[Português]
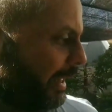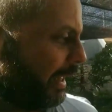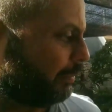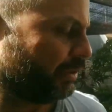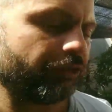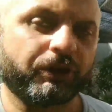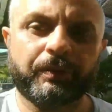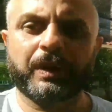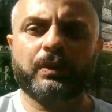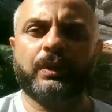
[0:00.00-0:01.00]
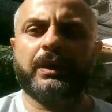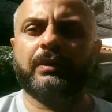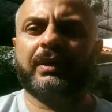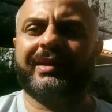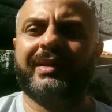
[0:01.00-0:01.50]
acaba
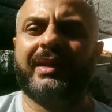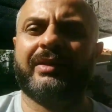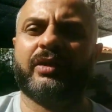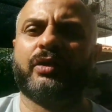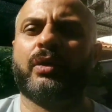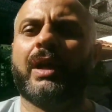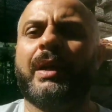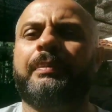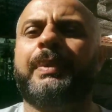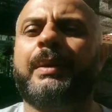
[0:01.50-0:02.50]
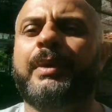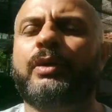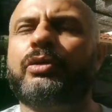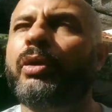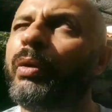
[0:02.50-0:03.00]
diminuindo a incidência solar. Para mim
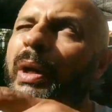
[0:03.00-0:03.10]
o sol